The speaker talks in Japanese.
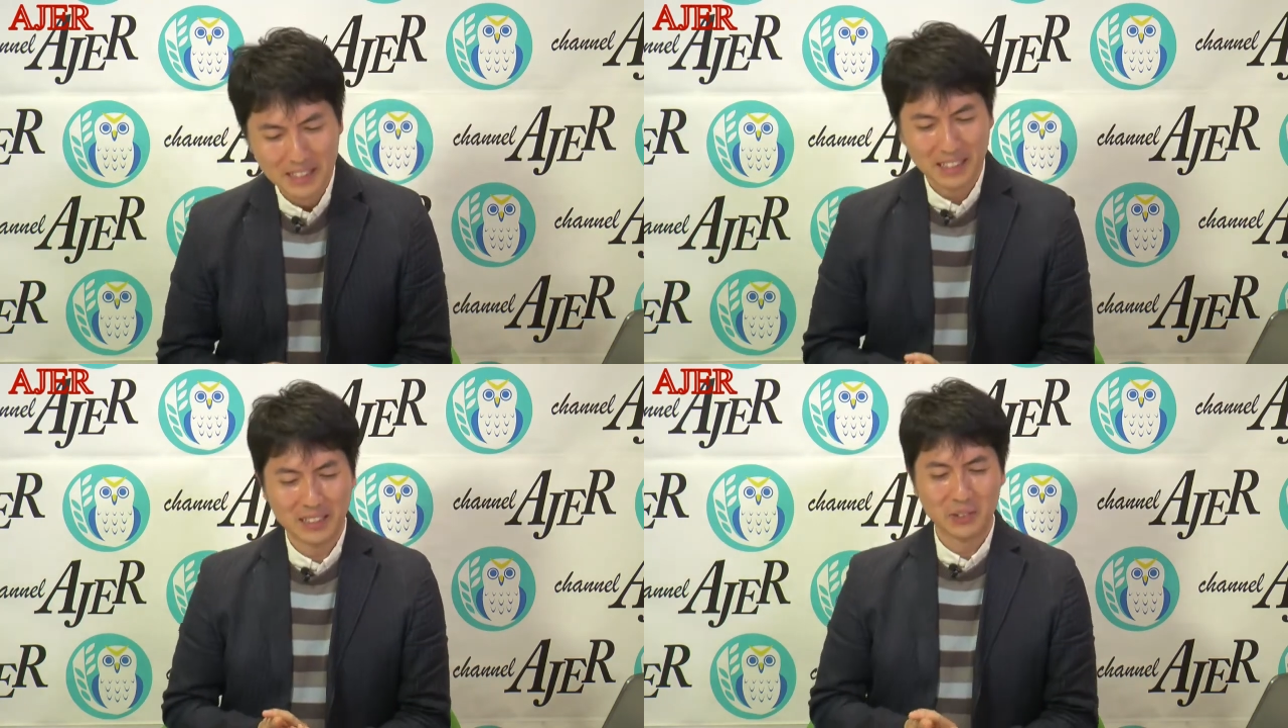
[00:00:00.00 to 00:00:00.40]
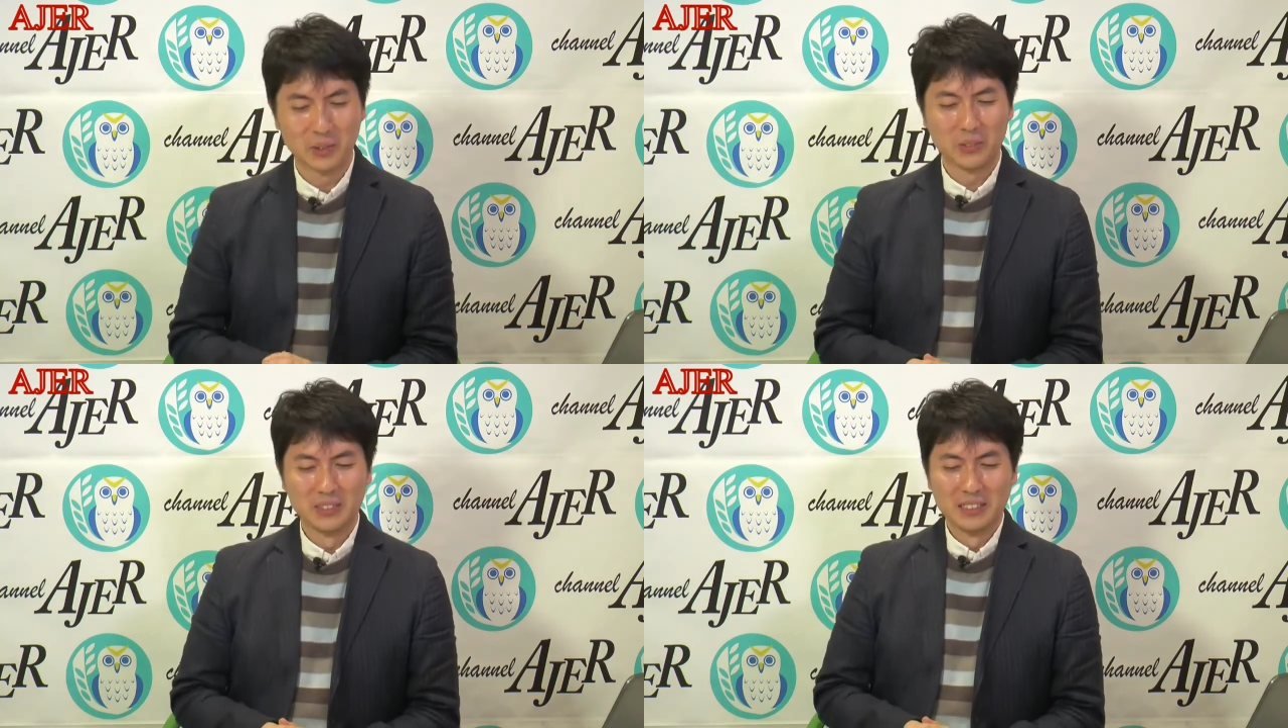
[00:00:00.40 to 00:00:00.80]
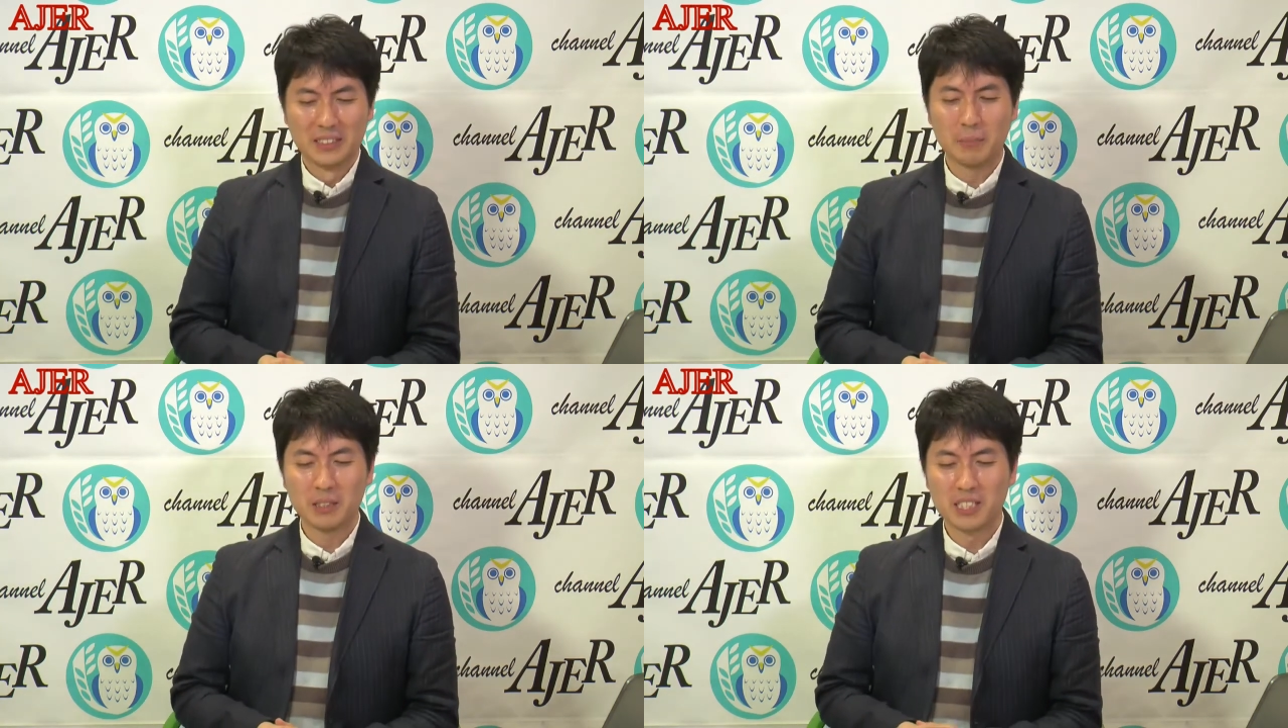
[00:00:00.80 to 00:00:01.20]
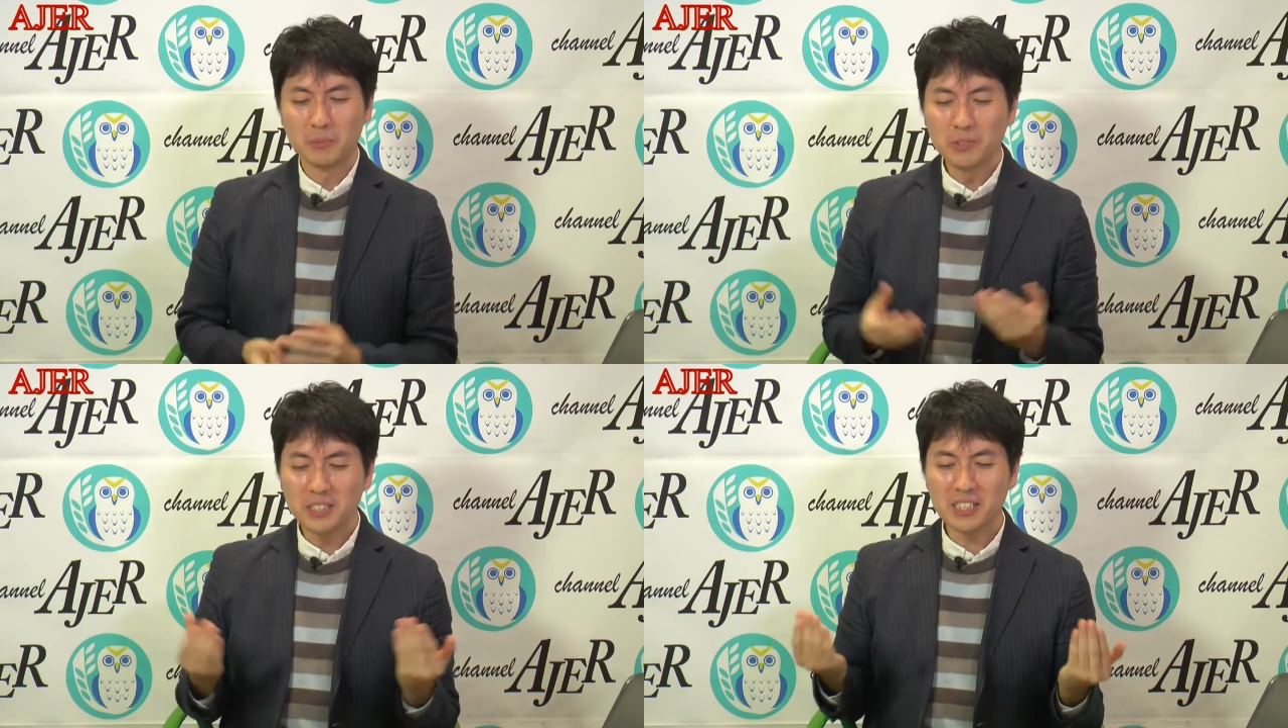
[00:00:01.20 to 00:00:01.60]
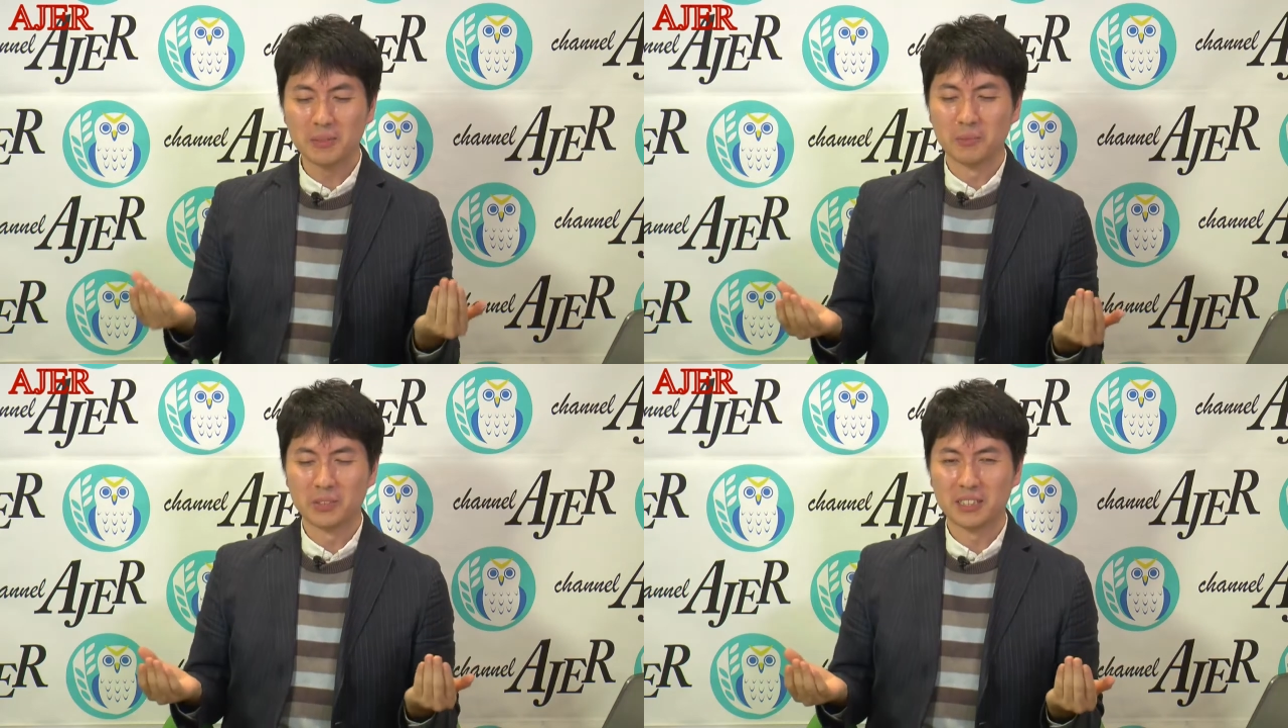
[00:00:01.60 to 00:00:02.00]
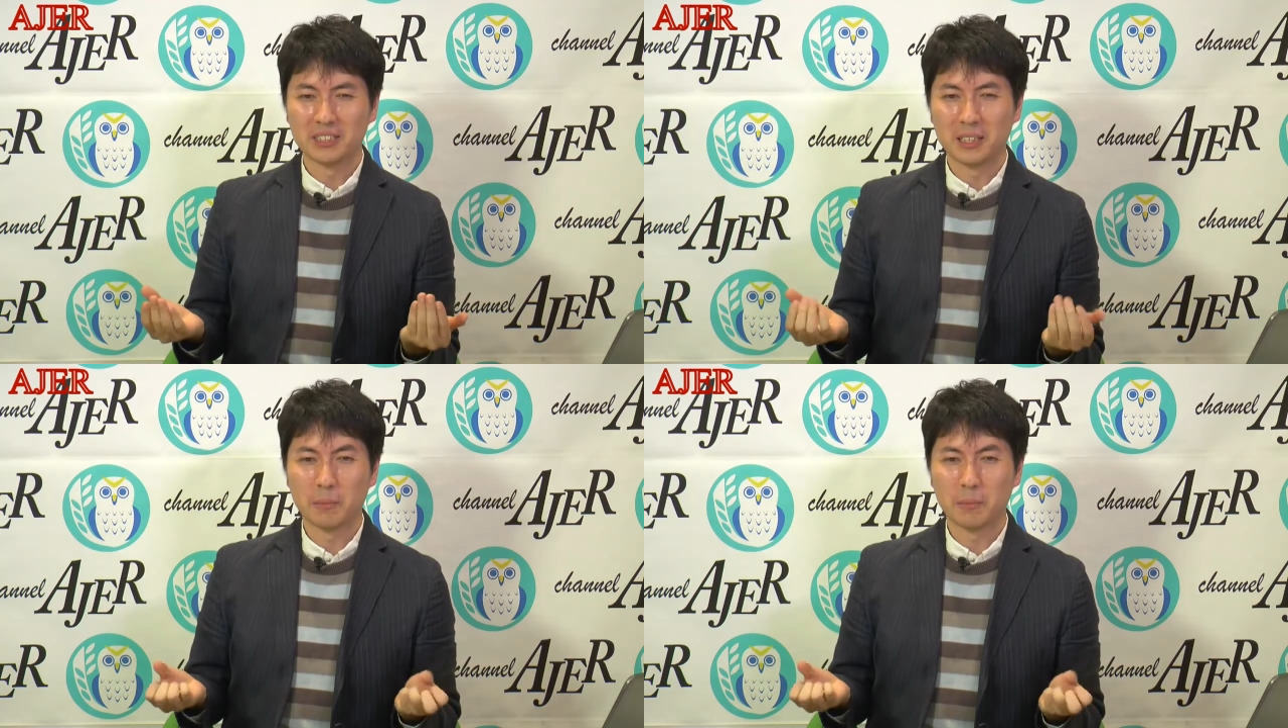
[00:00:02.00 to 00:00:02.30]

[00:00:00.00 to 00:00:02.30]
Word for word: あの、やっぱり自分自身もですね、